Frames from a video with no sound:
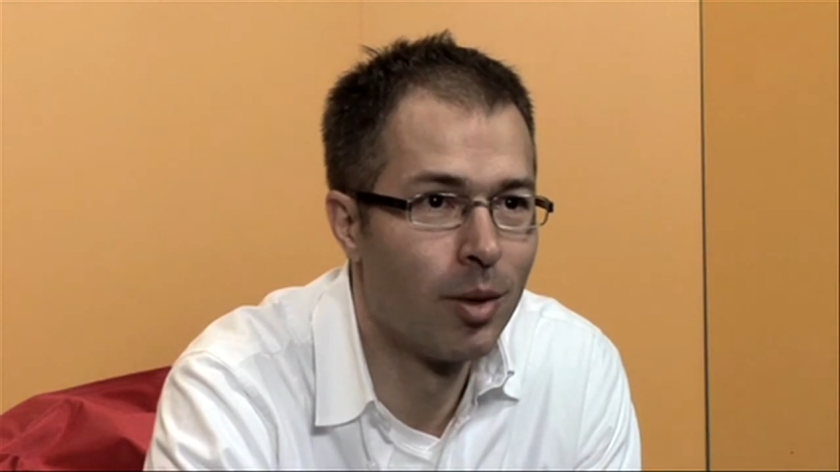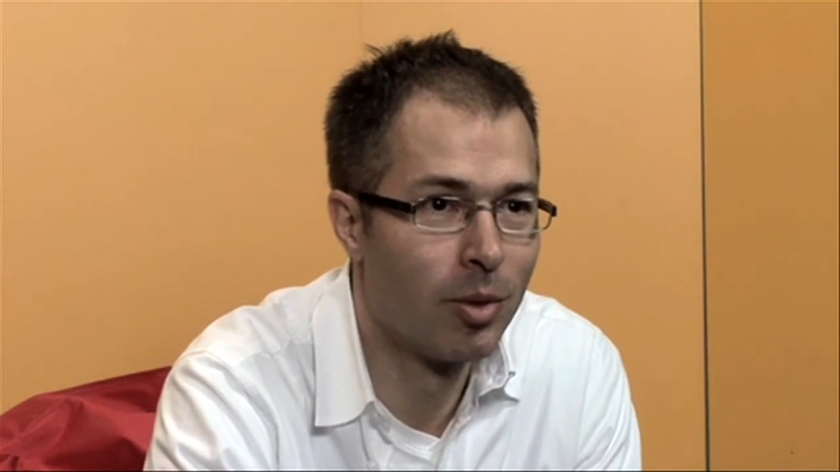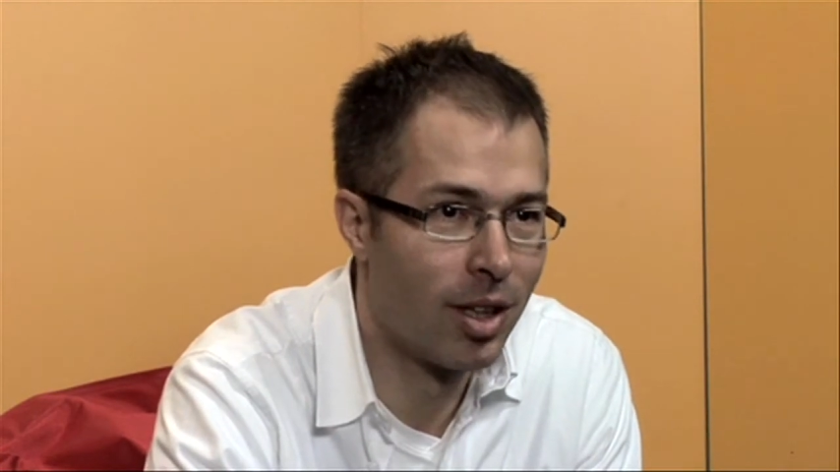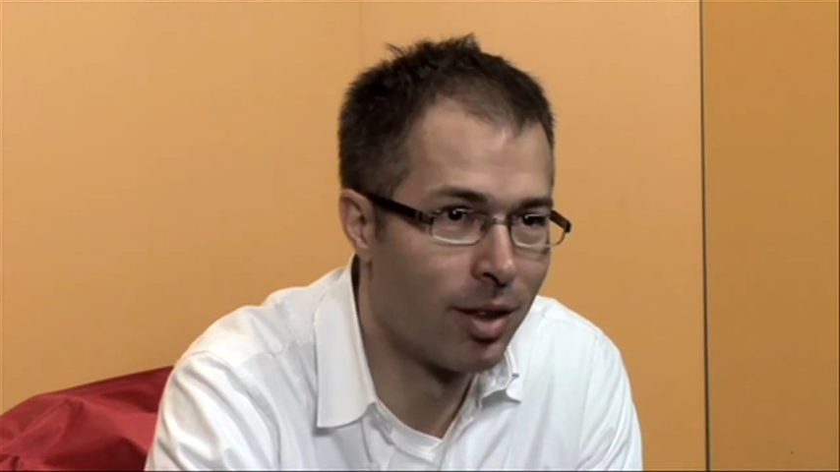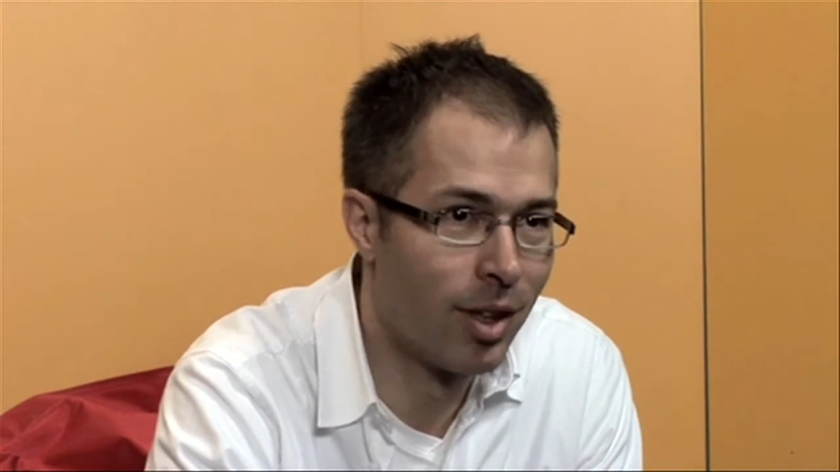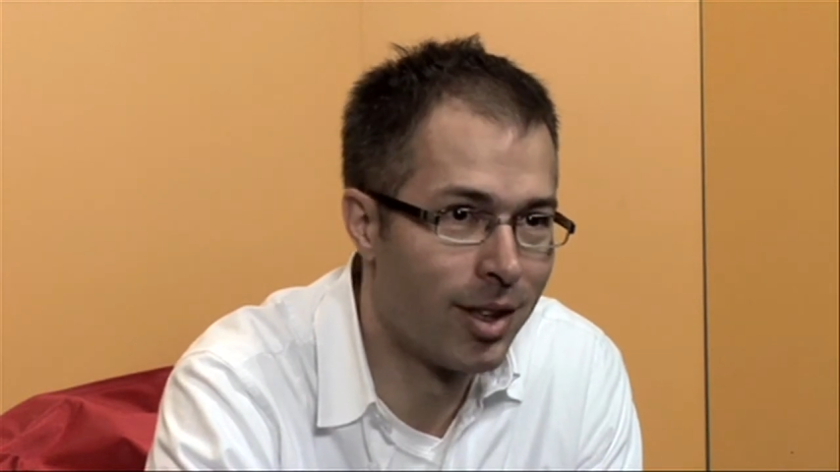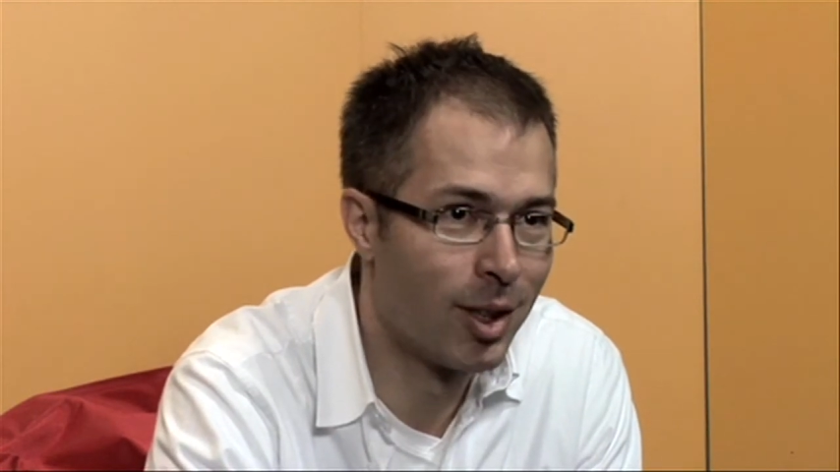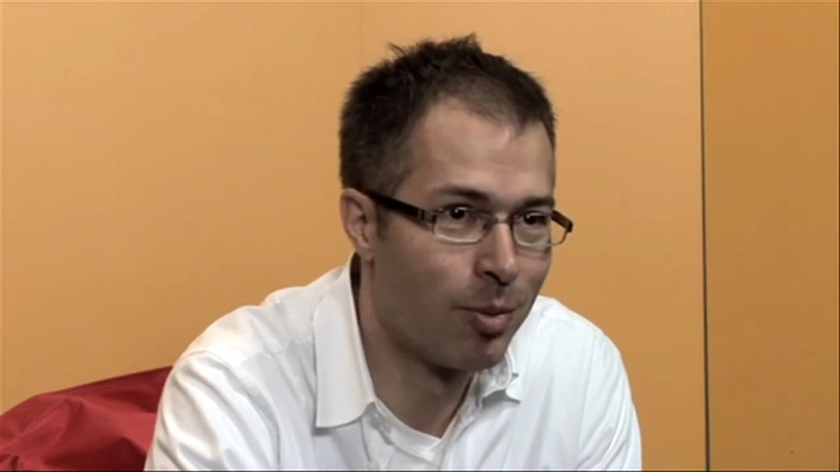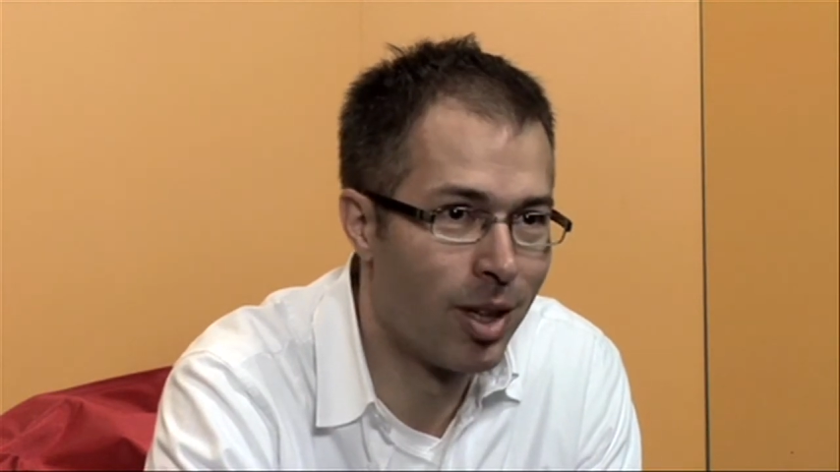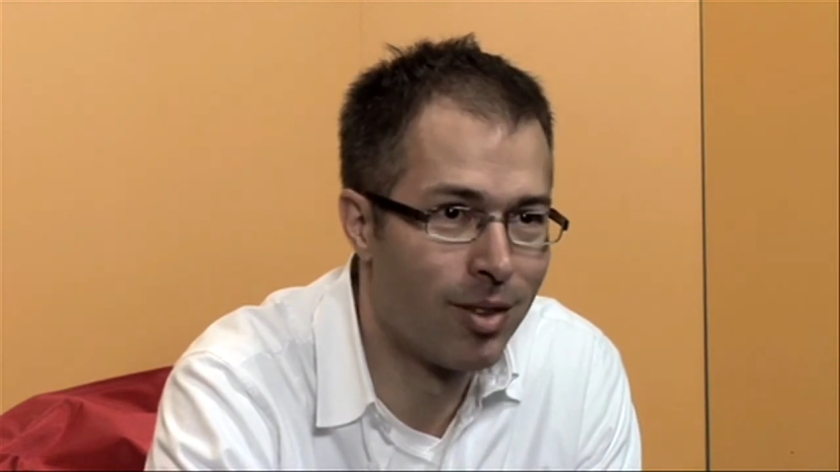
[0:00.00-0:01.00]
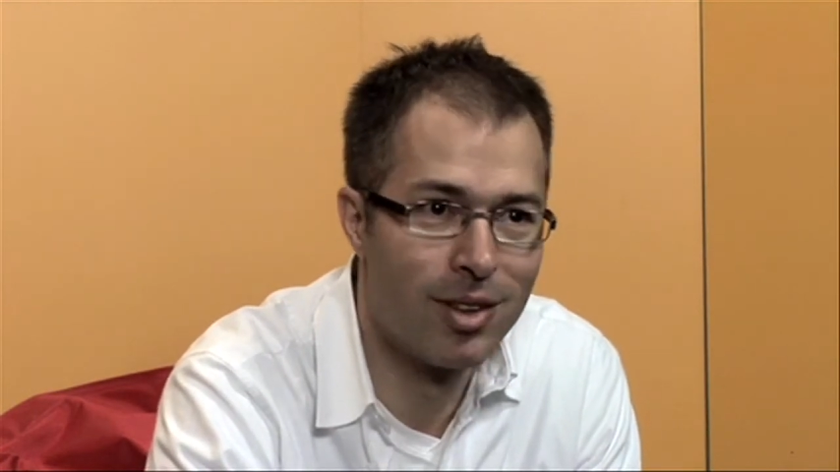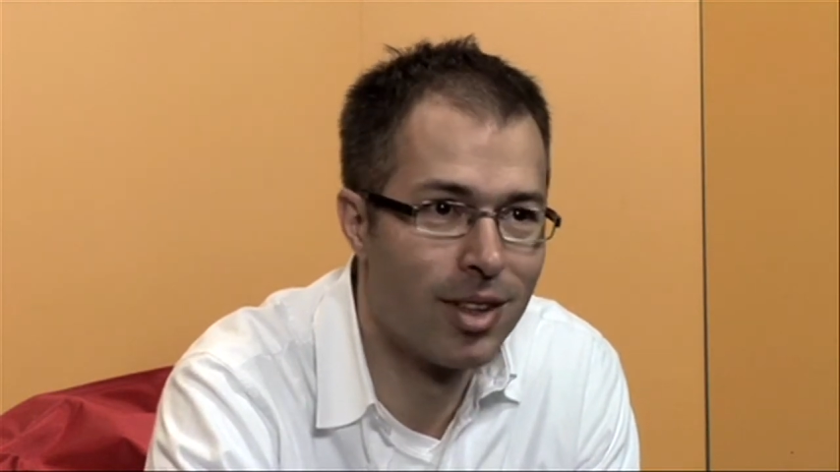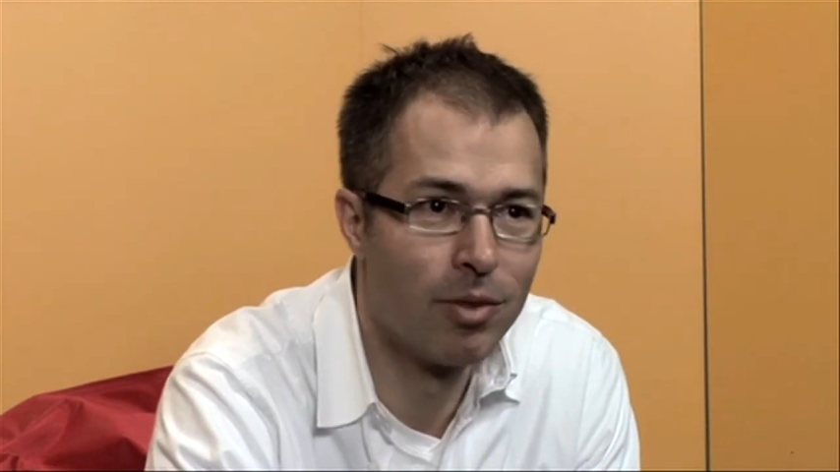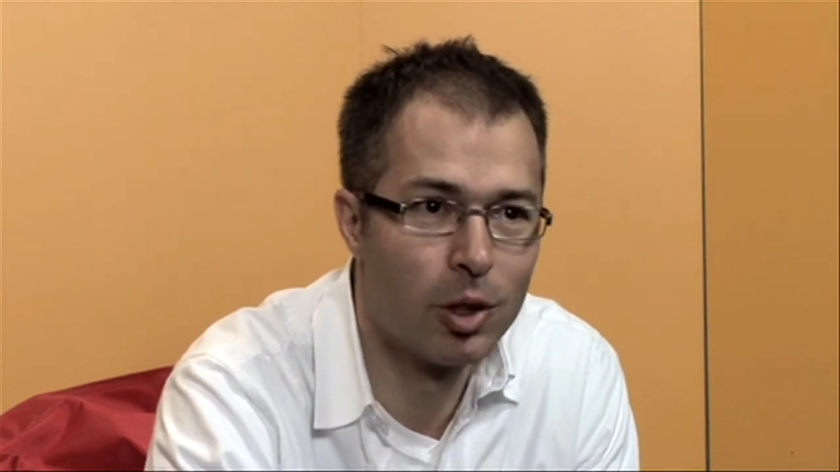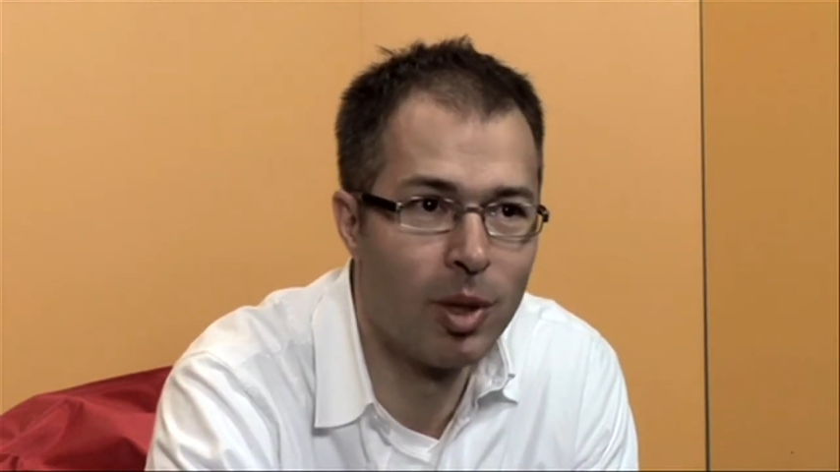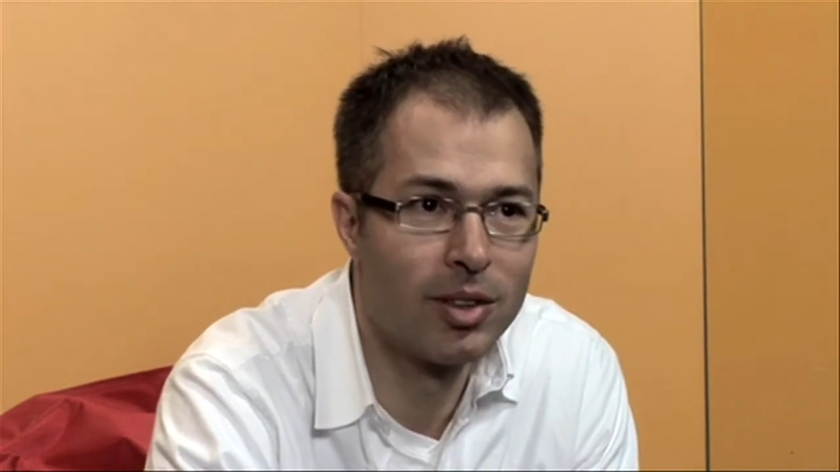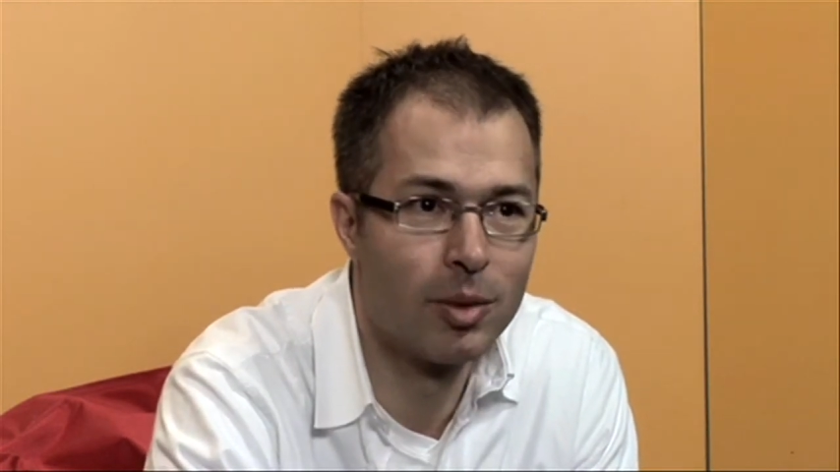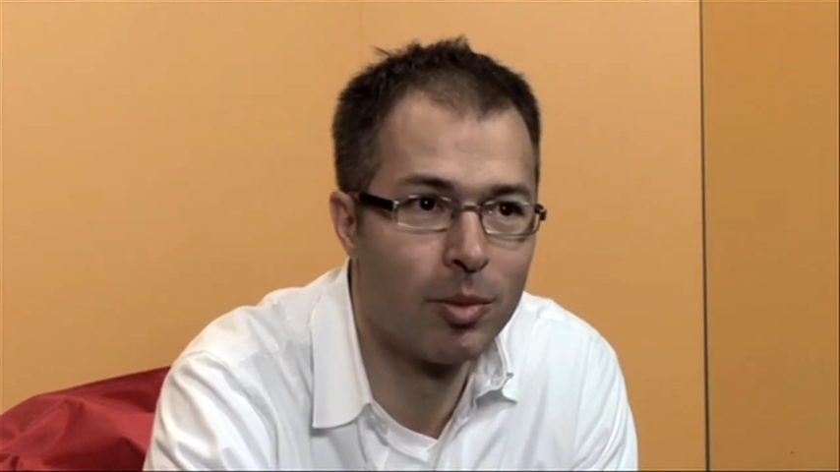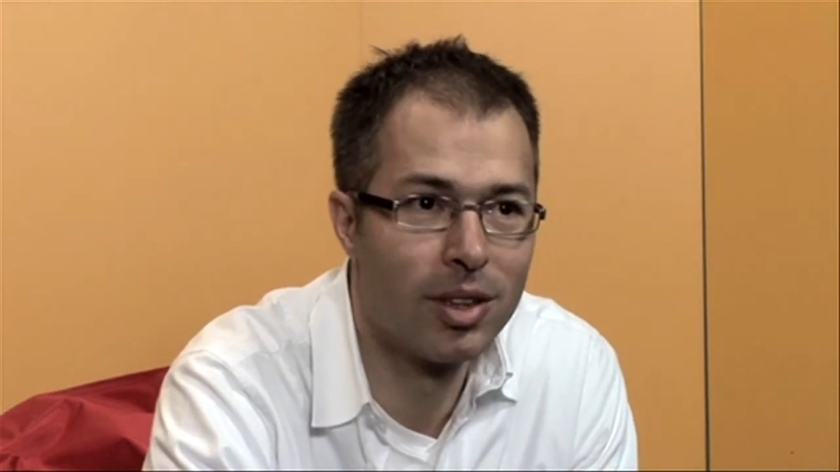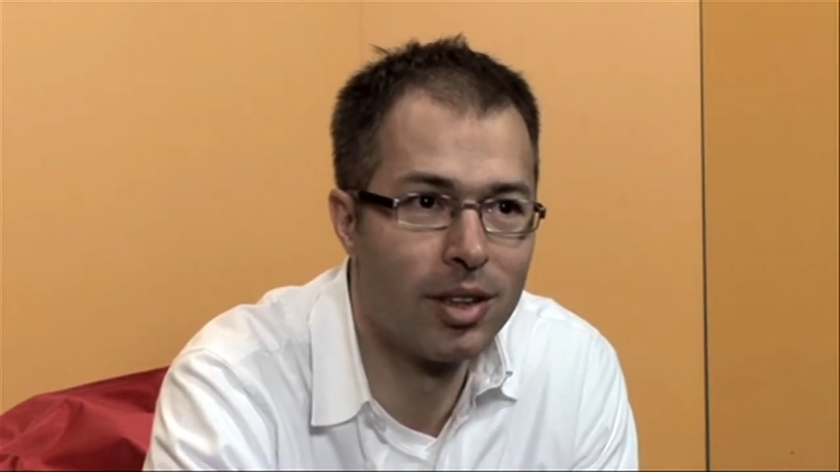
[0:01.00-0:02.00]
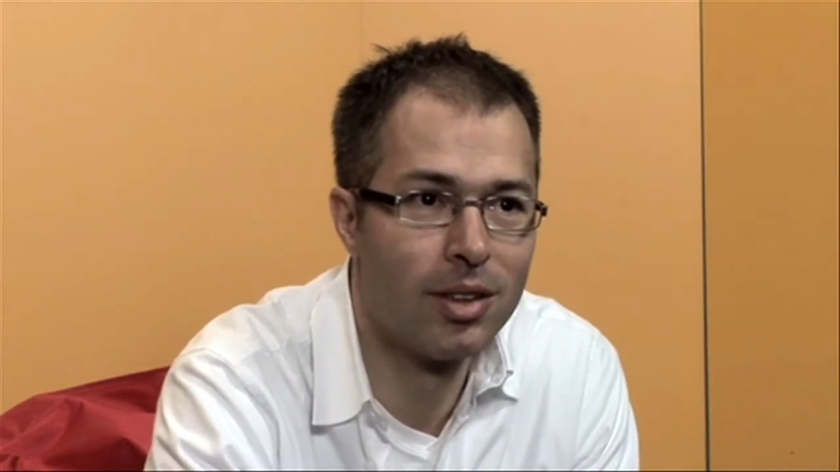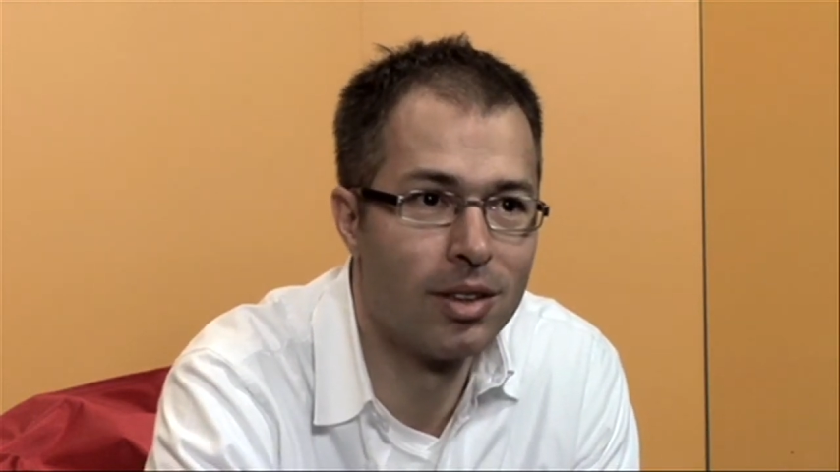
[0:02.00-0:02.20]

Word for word: haben sie gerade weitergemacht, weil es einfach Spaß gemacht hat.